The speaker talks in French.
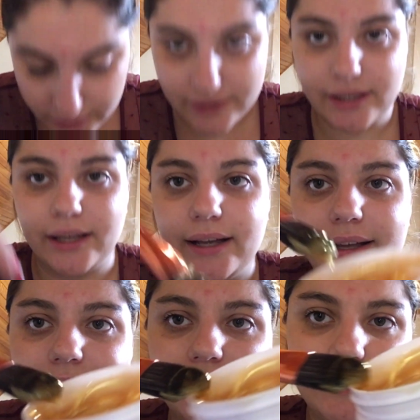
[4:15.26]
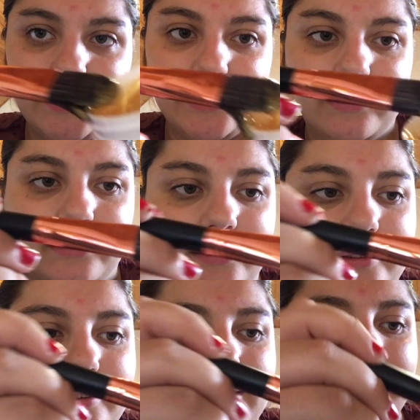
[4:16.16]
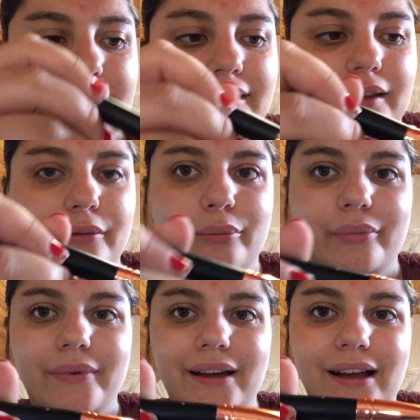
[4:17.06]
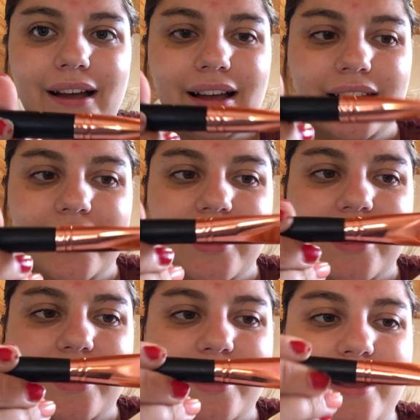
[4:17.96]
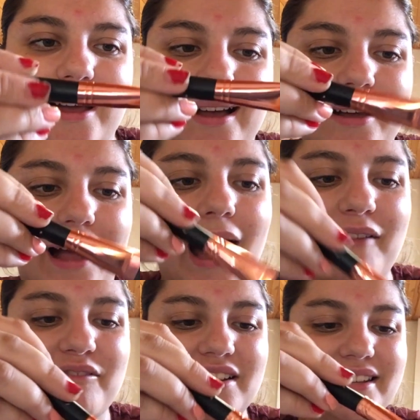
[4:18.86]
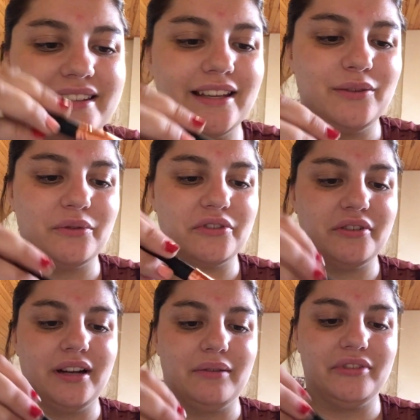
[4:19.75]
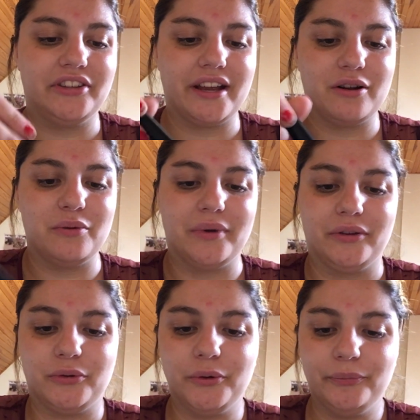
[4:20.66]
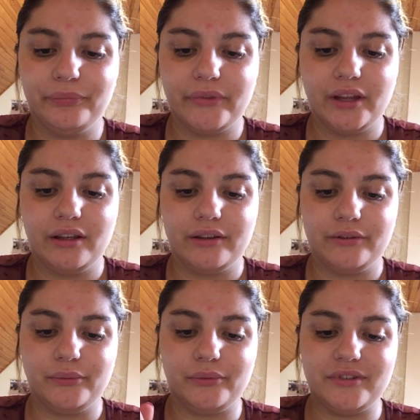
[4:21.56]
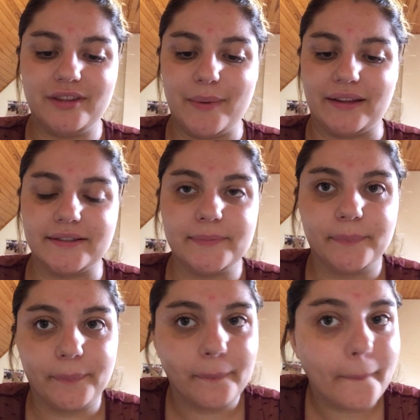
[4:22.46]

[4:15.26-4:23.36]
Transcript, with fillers: C'est assez euh, sympa appliquer, donc je vais l'appliquer avec le pinceau. Donc c'est parti.